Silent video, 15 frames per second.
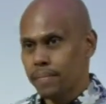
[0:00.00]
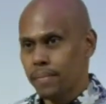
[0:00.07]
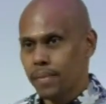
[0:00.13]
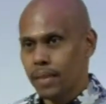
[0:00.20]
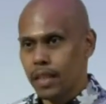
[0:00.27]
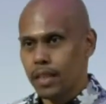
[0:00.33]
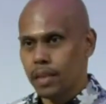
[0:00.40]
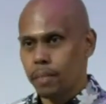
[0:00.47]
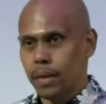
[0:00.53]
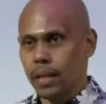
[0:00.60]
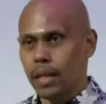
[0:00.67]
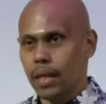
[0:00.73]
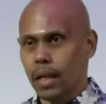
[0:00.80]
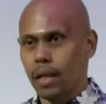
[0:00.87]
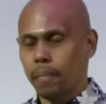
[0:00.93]
Jadi
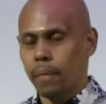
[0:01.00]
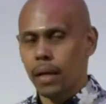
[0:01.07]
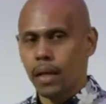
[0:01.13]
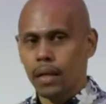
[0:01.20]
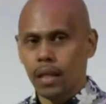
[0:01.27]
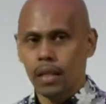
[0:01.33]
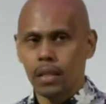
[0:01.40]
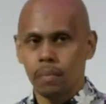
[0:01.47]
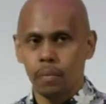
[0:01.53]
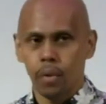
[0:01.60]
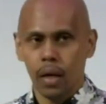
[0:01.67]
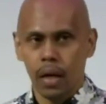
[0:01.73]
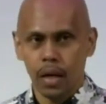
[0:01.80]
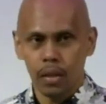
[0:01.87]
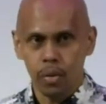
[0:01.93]
sepertiga daripada kita
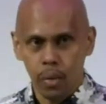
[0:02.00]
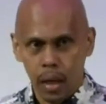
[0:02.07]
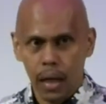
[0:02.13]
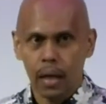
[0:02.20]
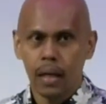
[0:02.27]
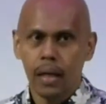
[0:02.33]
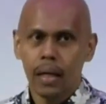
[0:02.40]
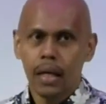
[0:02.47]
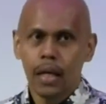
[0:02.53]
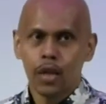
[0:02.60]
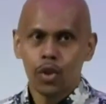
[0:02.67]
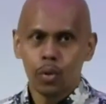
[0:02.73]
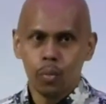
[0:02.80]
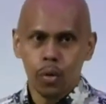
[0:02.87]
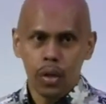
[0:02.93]
disempurnakan Tuhan,
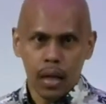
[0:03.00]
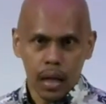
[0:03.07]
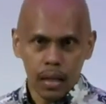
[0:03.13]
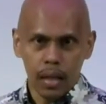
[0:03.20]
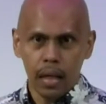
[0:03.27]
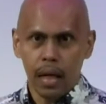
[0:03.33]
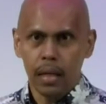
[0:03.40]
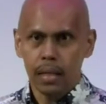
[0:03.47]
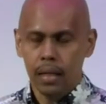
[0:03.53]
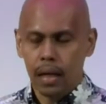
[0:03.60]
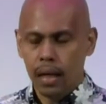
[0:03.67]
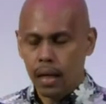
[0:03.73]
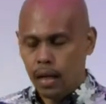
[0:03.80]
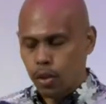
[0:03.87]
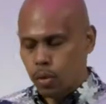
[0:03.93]
tubuhnya nanti
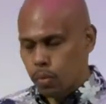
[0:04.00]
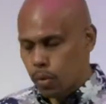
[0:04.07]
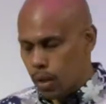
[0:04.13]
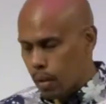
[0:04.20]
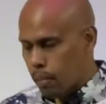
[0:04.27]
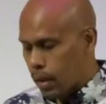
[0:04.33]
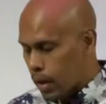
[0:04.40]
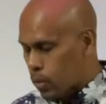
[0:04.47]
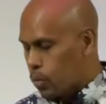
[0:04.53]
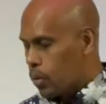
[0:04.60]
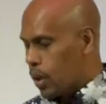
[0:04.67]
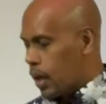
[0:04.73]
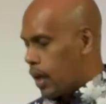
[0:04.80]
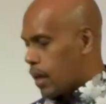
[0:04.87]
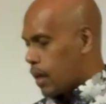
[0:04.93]
dikasihkan dengan tubuh yang baru,
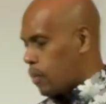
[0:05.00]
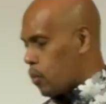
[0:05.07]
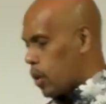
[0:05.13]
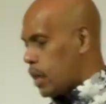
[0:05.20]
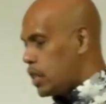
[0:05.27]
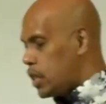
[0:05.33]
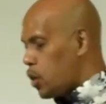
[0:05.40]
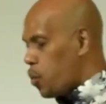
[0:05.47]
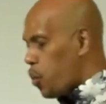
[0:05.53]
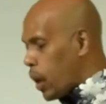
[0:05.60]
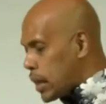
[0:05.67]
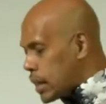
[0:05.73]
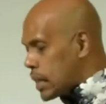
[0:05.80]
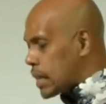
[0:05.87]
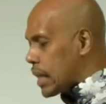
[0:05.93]
kemudian
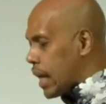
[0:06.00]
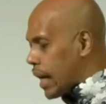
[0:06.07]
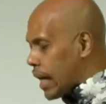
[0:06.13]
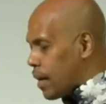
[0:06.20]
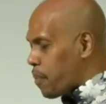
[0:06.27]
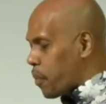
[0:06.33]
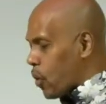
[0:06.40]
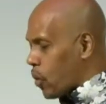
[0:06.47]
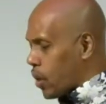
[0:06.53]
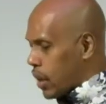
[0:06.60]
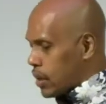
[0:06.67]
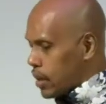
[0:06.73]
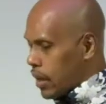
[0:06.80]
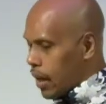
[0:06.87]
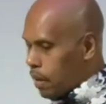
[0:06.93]
jiwanya sedang in
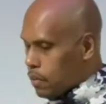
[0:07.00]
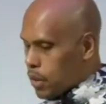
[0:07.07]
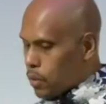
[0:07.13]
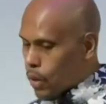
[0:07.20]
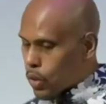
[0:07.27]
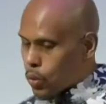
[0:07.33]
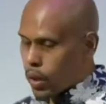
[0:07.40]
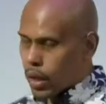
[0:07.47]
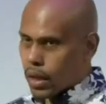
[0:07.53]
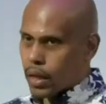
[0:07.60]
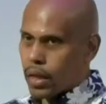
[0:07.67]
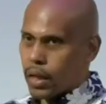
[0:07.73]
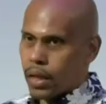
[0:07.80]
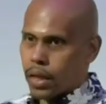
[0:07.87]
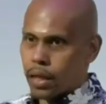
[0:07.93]
progress. Di dalam jiwa tuh ada
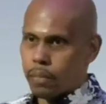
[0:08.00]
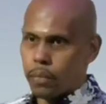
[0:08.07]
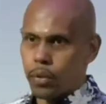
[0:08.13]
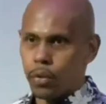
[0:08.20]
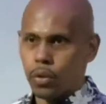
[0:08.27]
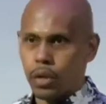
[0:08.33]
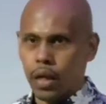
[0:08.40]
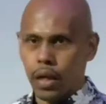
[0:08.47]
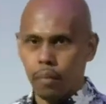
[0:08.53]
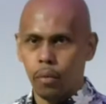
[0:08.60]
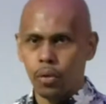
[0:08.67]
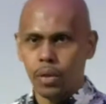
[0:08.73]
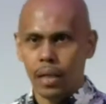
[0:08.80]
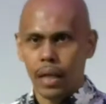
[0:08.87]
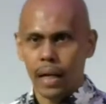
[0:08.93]
kehendak, keputusan,
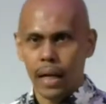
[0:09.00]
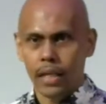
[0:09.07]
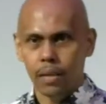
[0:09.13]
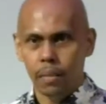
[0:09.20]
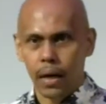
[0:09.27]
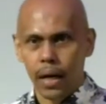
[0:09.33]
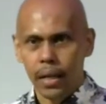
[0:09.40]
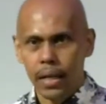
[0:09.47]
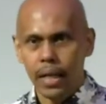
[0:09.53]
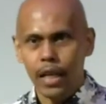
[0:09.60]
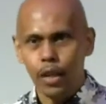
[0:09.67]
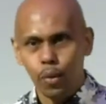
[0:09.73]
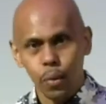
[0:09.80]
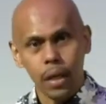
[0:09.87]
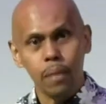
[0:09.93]
emosi dan lain sebagainya,
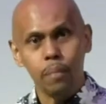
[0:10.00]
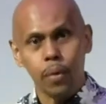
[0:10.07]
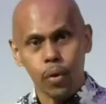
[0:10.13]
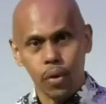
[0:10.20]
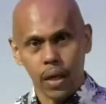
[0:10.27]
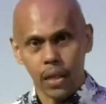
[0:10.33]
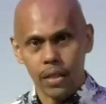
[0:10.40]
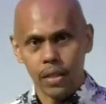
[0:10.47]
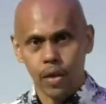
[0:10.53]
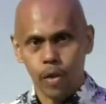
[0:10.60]
itu in progress.